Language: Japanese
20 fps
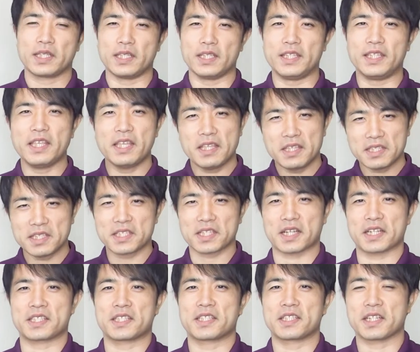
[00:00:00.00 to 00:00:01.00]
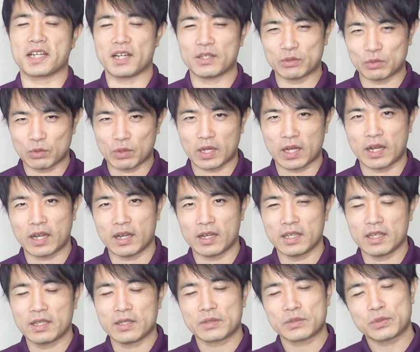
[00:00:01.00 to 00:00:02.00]
遺伝子が違うのか、
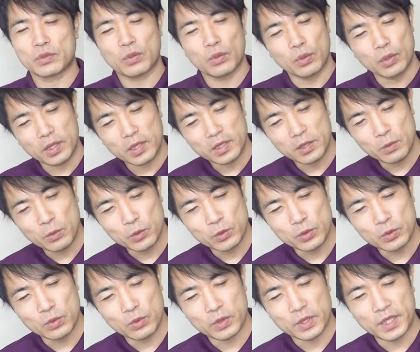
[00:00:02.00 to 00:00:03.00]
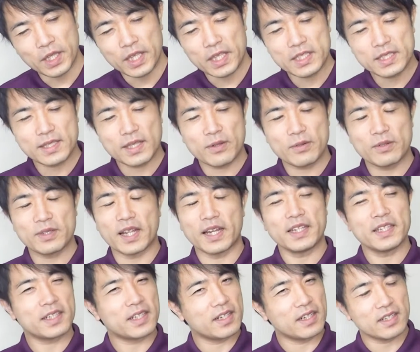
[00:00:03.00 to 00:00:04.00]
それとももうその遺伝性の
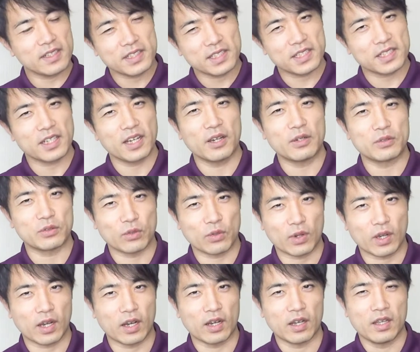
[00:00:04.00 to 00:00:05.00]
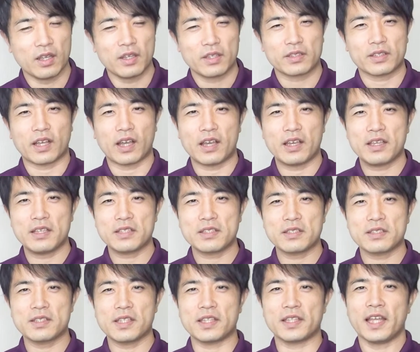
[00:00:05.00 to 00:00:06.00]
何かが違うのか、体
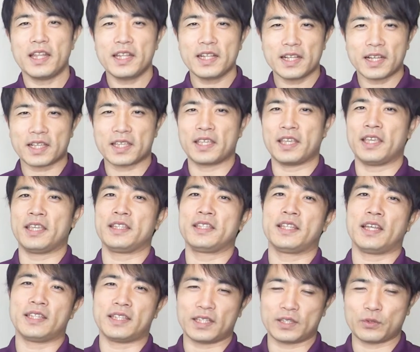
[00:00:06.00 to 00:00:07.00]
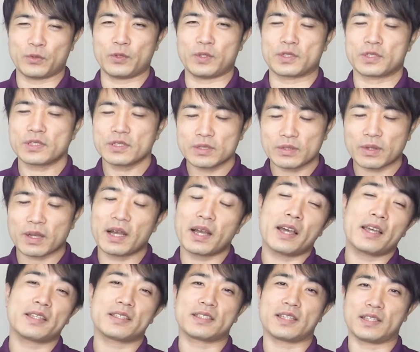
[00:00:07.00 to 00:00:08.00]
質って何が原因なんだというふうにずっと考
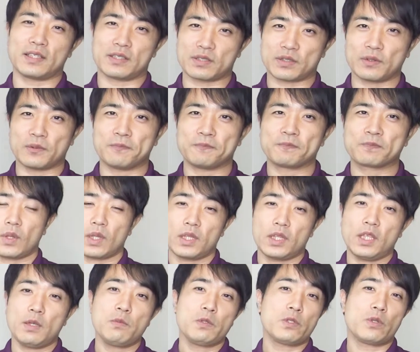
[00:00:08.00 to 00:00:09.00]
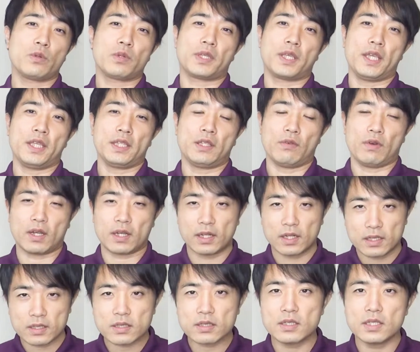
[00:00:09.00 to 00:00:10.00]
えてたんですよ。でもその原因って分か
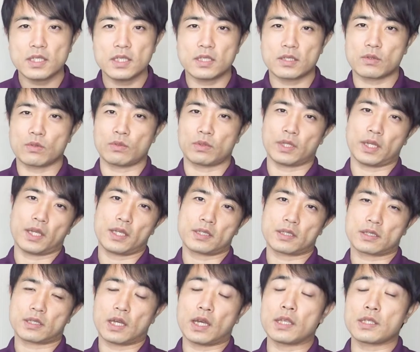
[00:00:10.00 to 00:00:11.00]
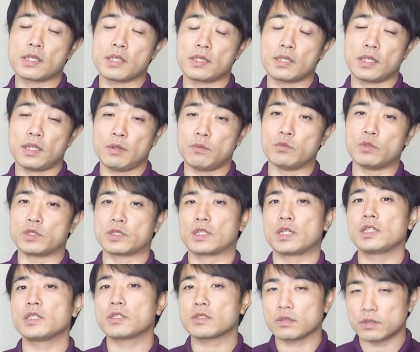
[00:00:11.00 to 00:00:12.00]
らずに、その体質改善ってね、
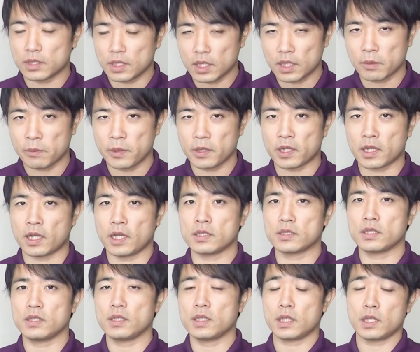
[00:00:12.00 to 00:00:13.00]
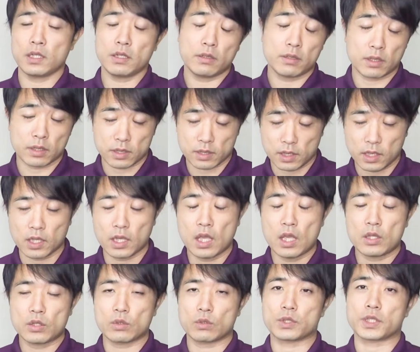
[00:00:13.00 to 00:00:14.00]
難しくて、やっぱり改善できないですね、
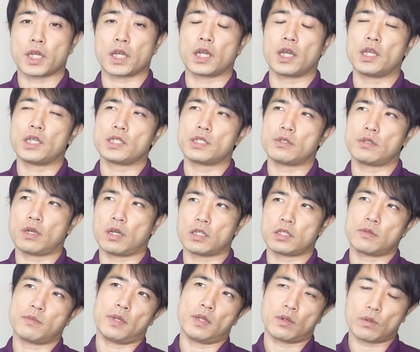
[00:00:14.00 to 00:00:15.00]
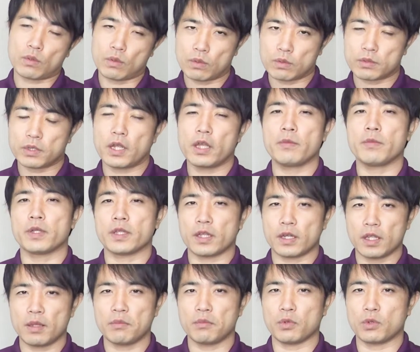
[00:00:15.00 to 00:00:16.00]
その社会人の初めの頃ぐらいまで
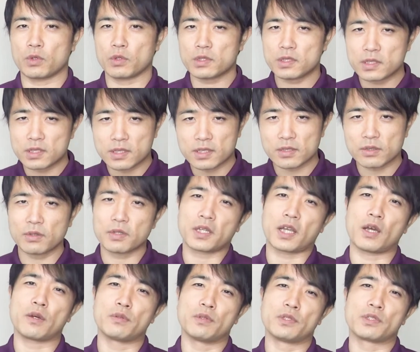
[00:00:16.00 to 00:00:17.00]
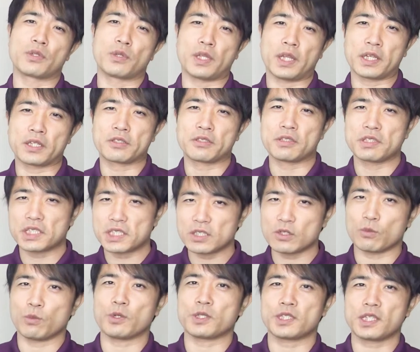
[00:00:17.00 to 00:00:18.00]
ね、ものすごい花粉症でね、苦しい
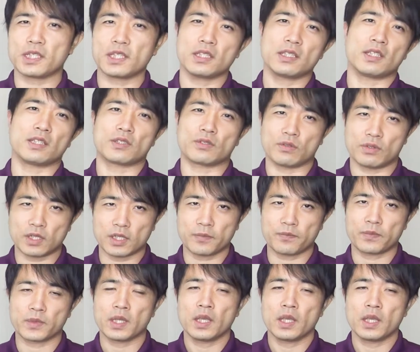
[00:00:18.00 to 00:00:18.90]
思いしてたんですよね。